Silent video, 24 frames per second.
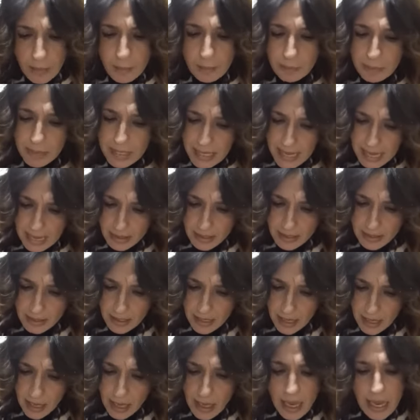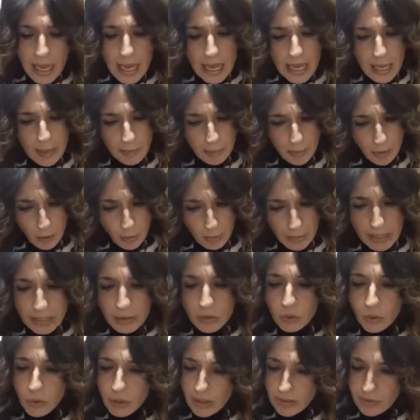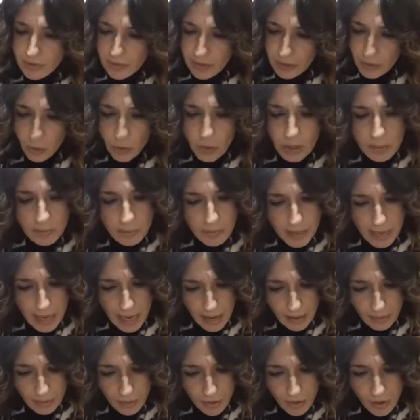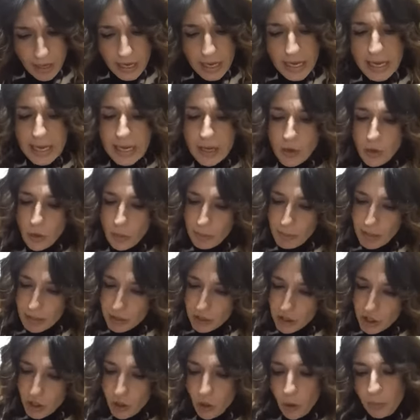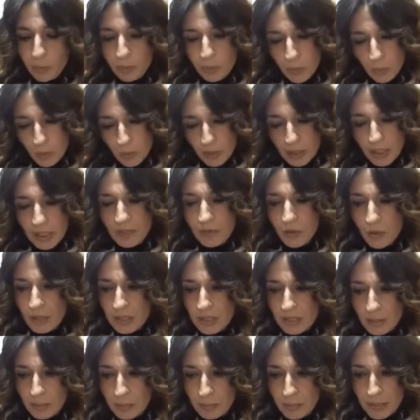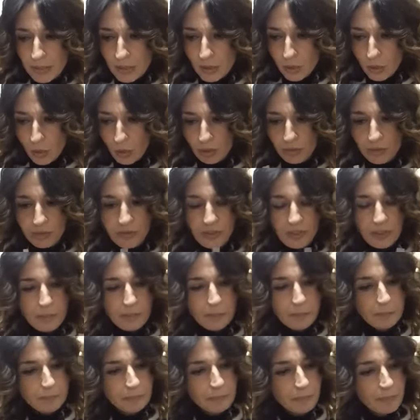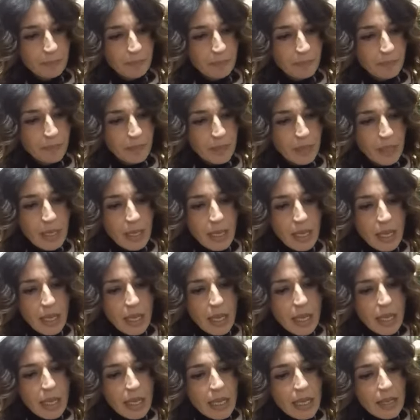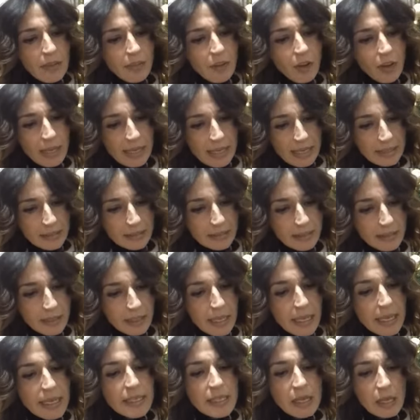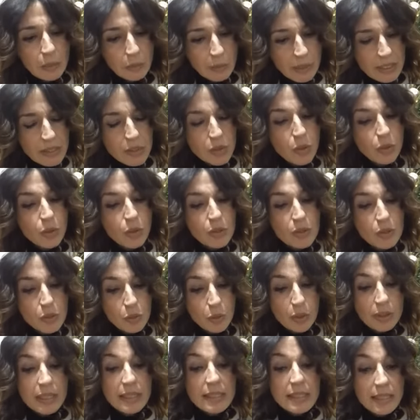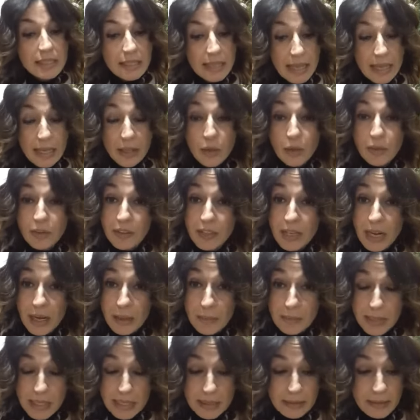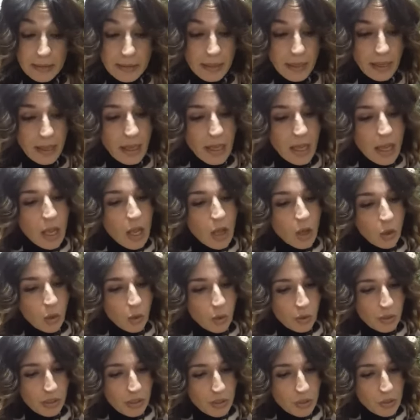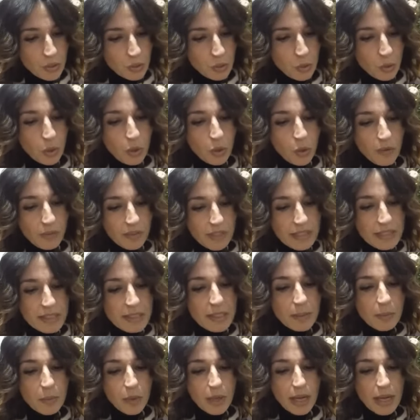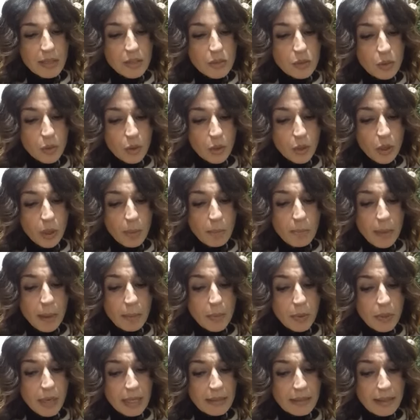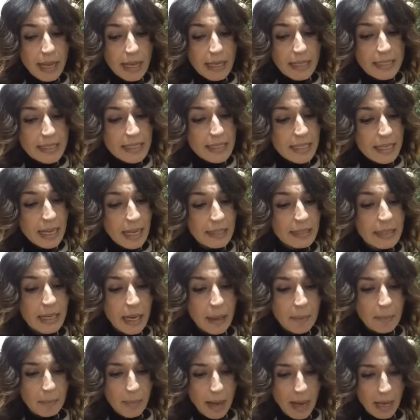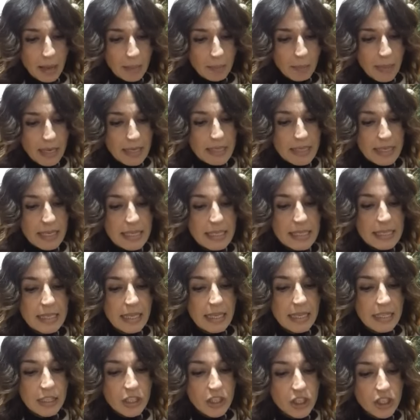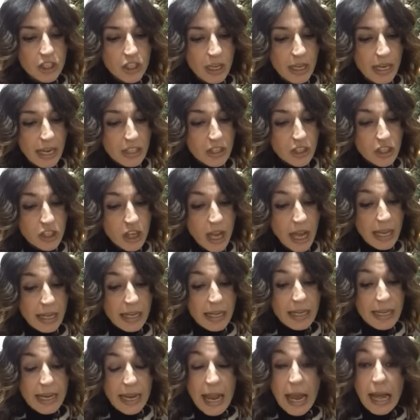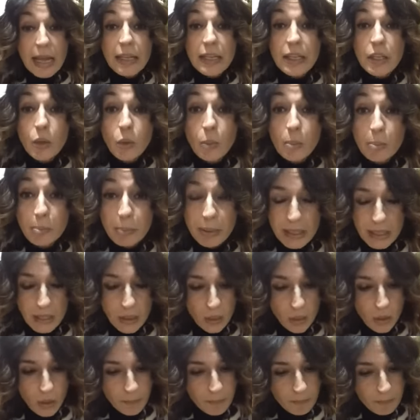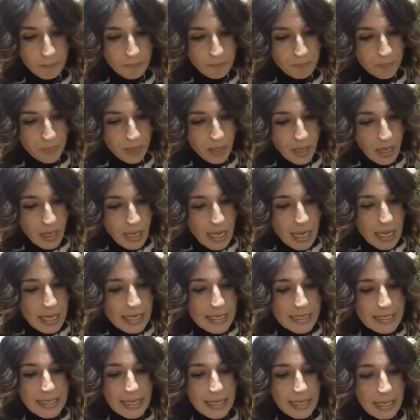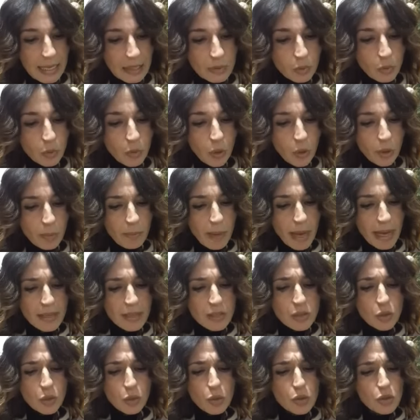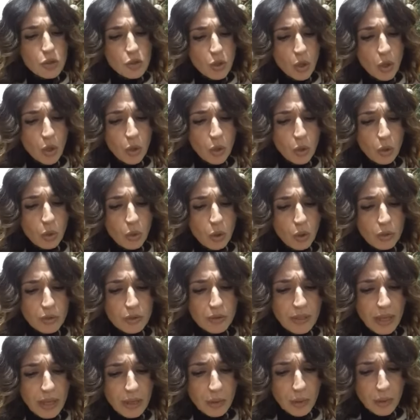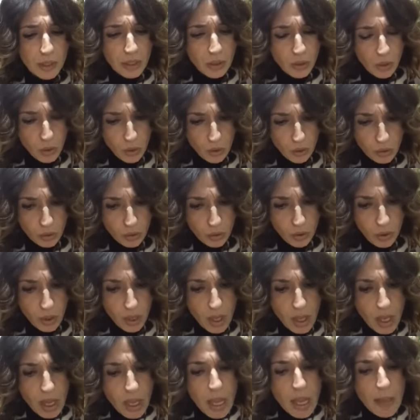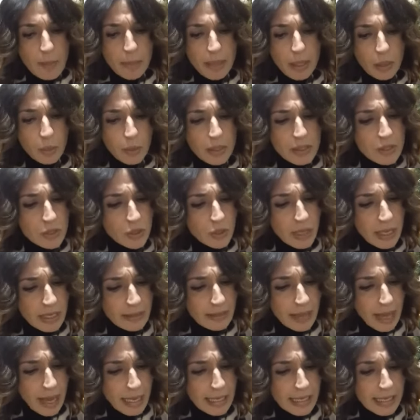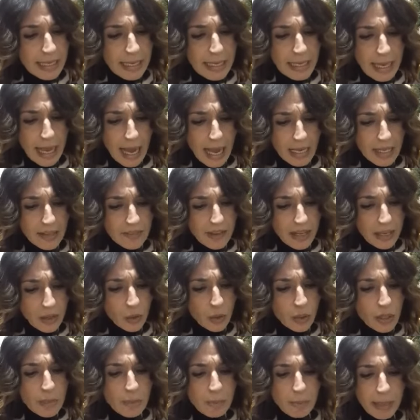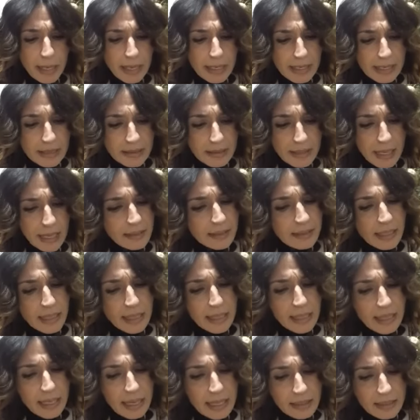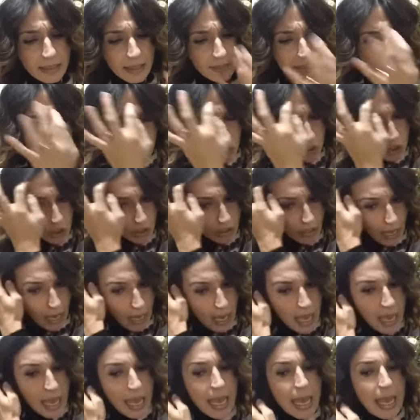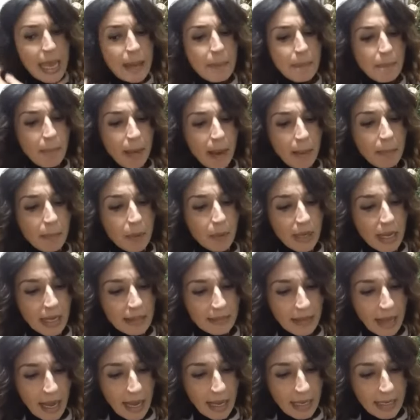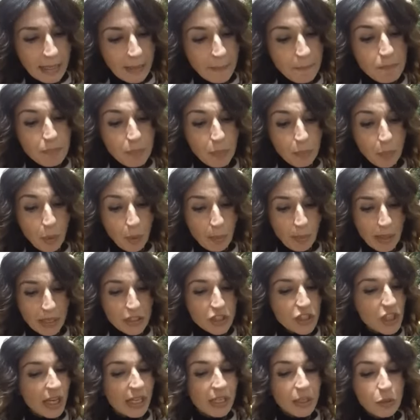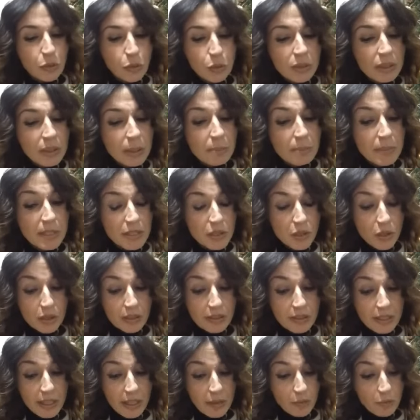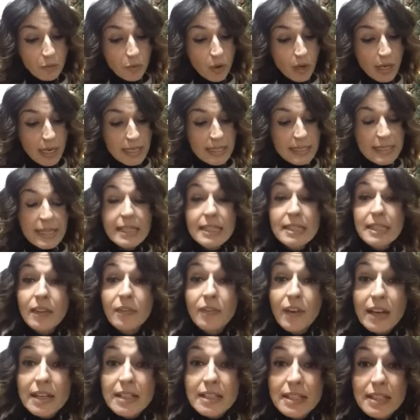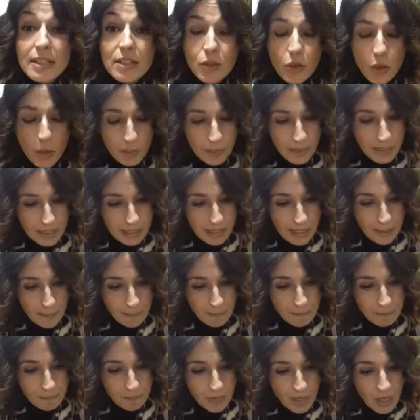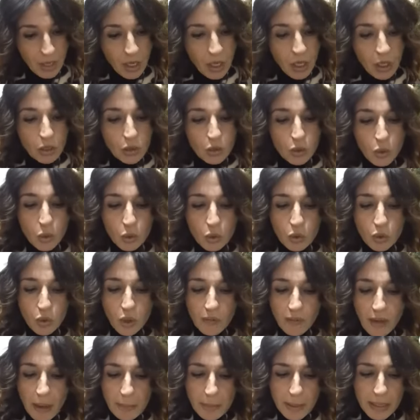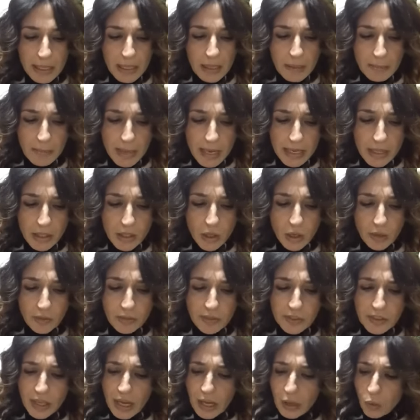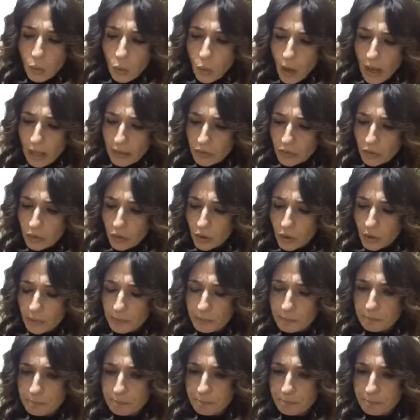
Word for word: PS e prometto che farò il bravo e non mangerò più i vostri biscotti. I folletti esaudiscono il suo desiderio finalmente. Con il suo nuovissimo rasoio Babbo Natale si rade la barba senza les- lasciare neanche un pelo. Le seccature ormai sono solo un lontano ricordo. Per questo Natale i regali vengono impacchettati a grande velocità e Babbo Natale può mangiare tutti i biscotti che vuole senza farsi scoprire. Tutto va per il meglio fino a quando